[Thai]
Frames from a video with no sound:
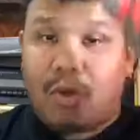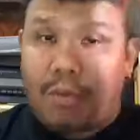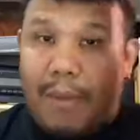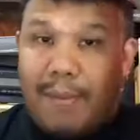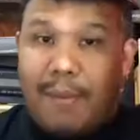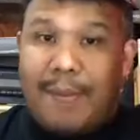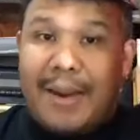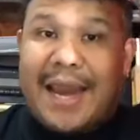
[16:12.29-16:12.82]
ส่วนมาก
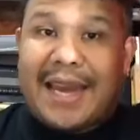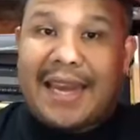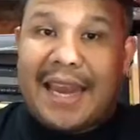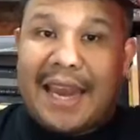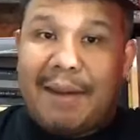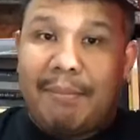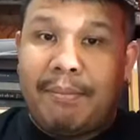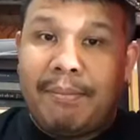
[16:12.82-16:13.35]
ผมไปเล่นเก
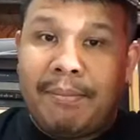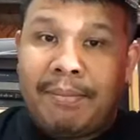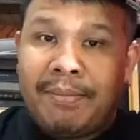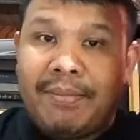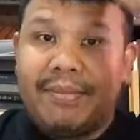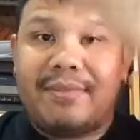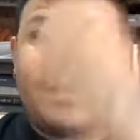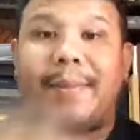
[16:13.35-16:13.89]
ม
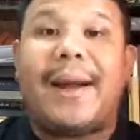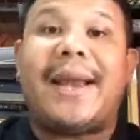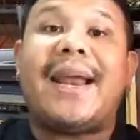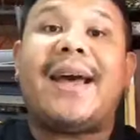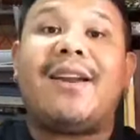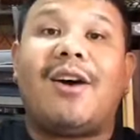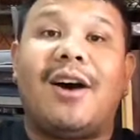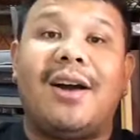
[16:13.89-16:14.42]
สมัย
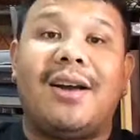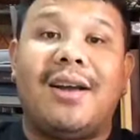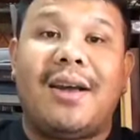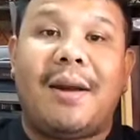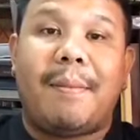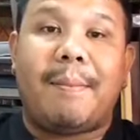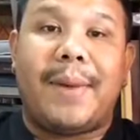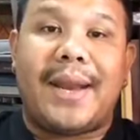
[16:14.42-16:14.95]
นั้นเนาะ
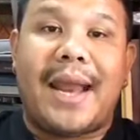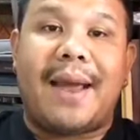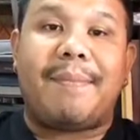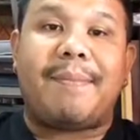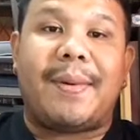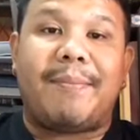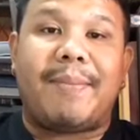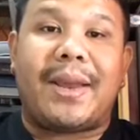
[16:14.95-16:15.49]
ไปนะ
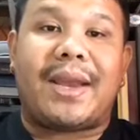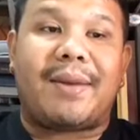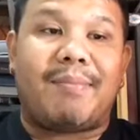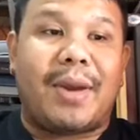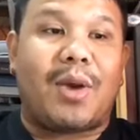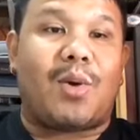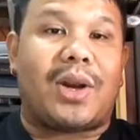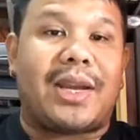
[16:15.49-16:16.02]
ไปไปไป
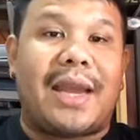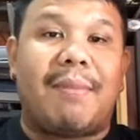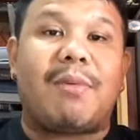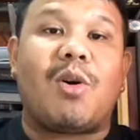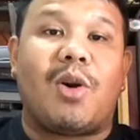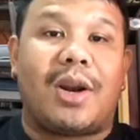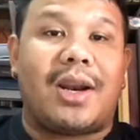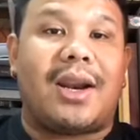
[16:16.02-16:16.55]
กดเกม
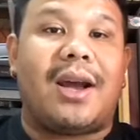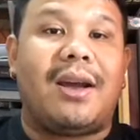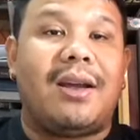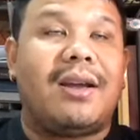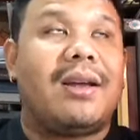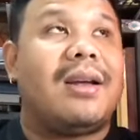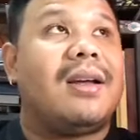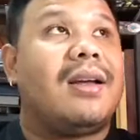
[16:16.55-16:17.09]
กดนะ
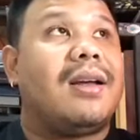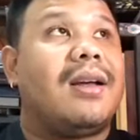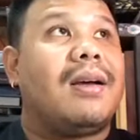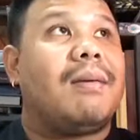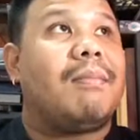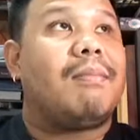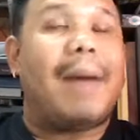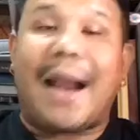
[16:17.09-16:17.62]

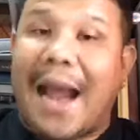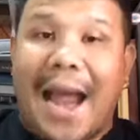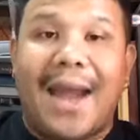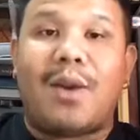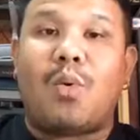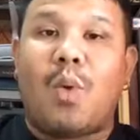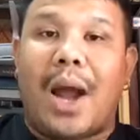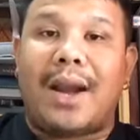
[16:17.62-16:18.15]
ไปขาย
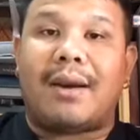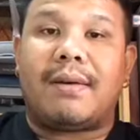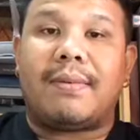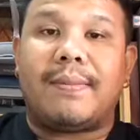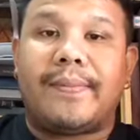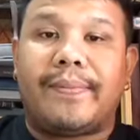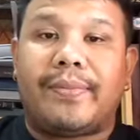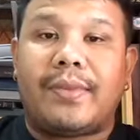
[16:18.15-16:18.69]
ทุกวัน
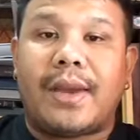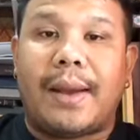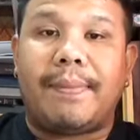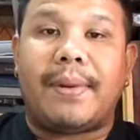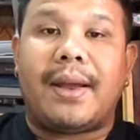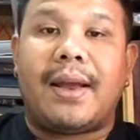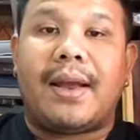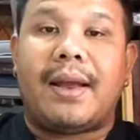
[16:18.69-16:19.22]
นะครับ
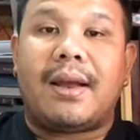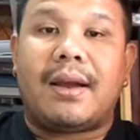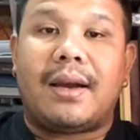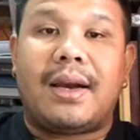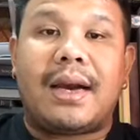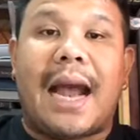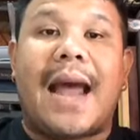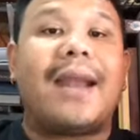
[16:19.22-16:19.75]

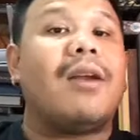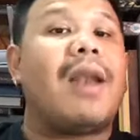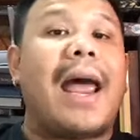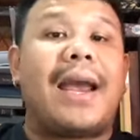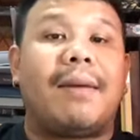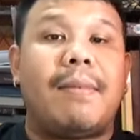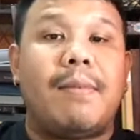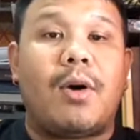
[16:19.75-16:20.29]
คือขายเท่าไหร่
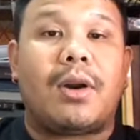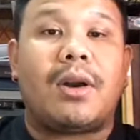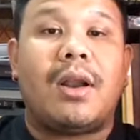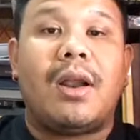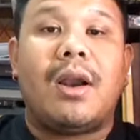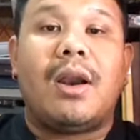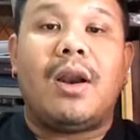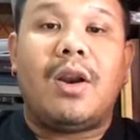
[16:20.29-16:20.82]
ก็ไม่หมด
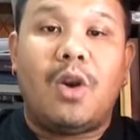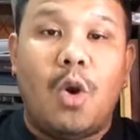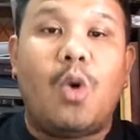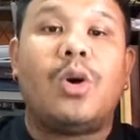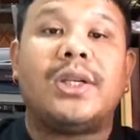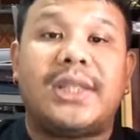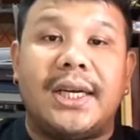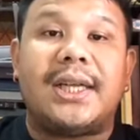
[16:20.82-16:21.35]
ลุ
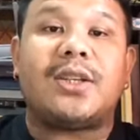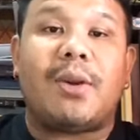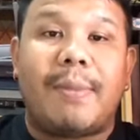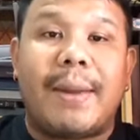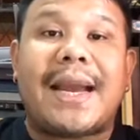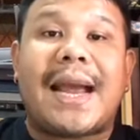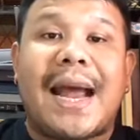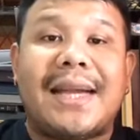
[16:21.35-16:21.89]
งซื้อจน
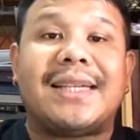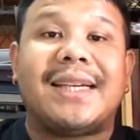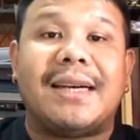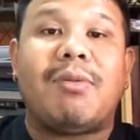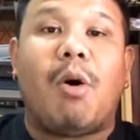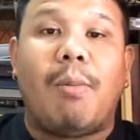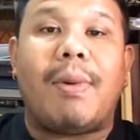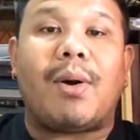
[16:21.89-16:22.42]
ไม่กล้าซื้อ
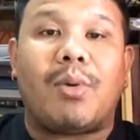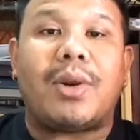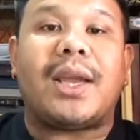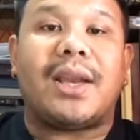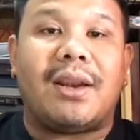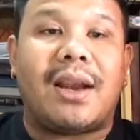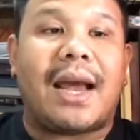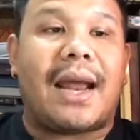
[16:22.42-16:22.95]
ผมอะคุณคิ
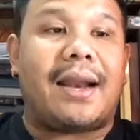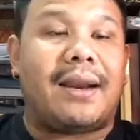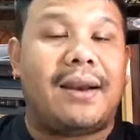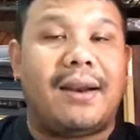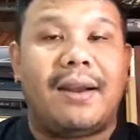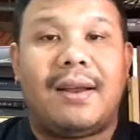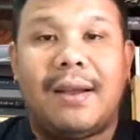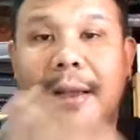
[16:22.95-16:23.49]
ดแล้วกัน
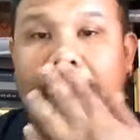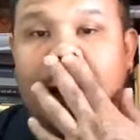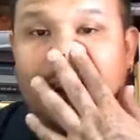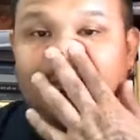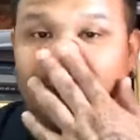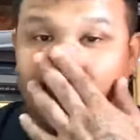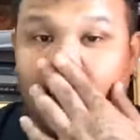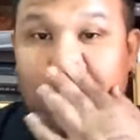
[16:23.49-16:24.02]

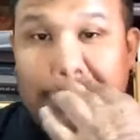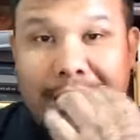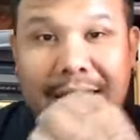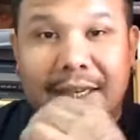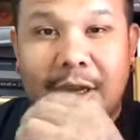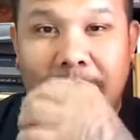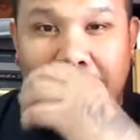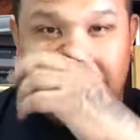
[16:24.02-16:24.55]
ลุงซื้อ
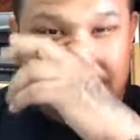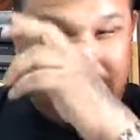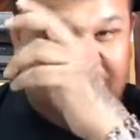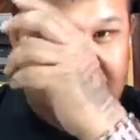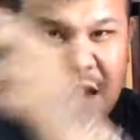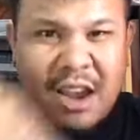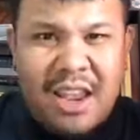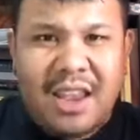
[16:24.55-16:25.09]
จนแบบ
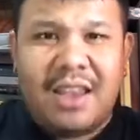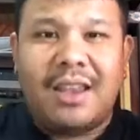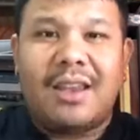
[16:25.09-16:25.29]
เฮ้ย